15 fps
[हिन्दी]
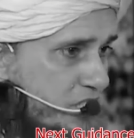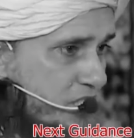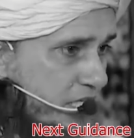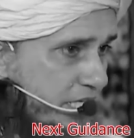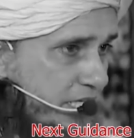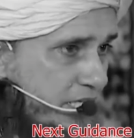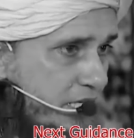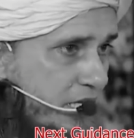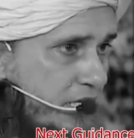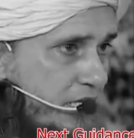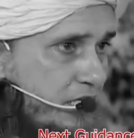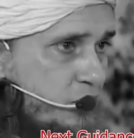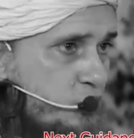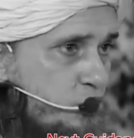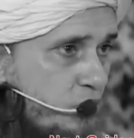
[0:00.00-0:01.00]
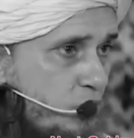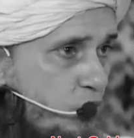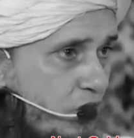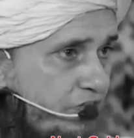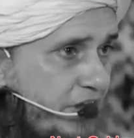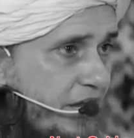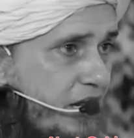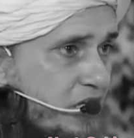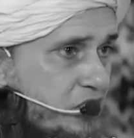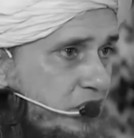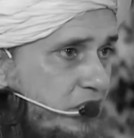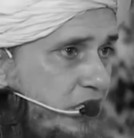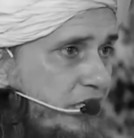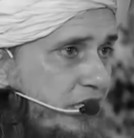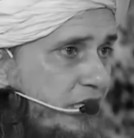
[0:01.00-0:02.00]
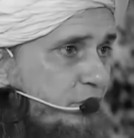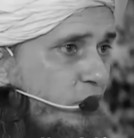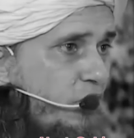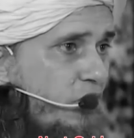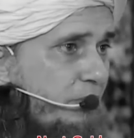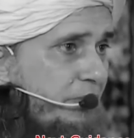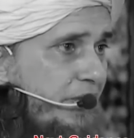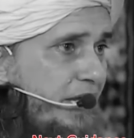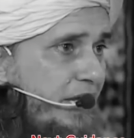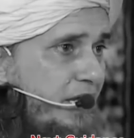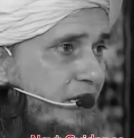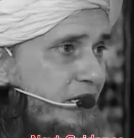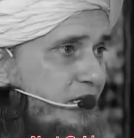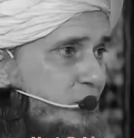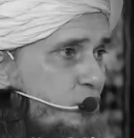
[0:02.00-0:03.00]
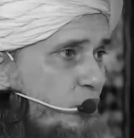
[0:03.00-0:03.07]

तो इससे जो खुलफा राशिदीन के दौर में